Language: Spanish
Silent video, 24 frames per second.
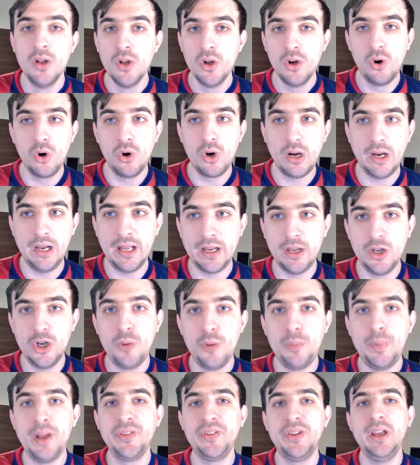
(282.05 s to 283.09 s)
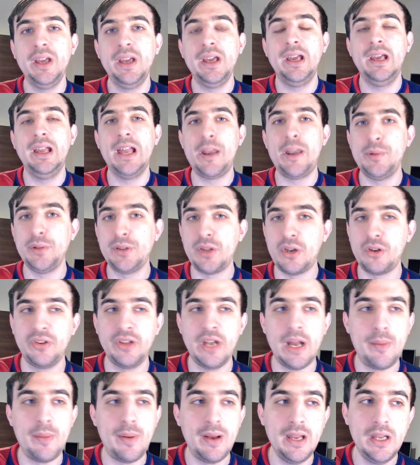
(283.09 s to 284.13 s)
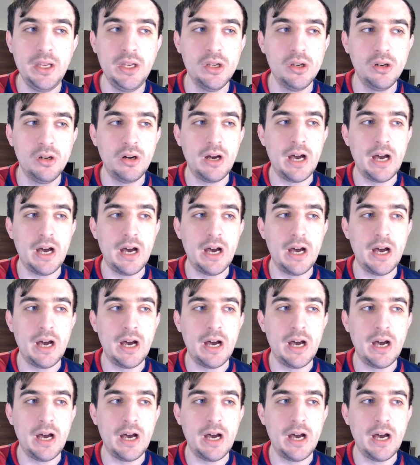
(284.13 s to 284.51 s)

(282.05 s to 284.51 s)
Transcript: Ojalá que no pase. El árbitro será Balinio,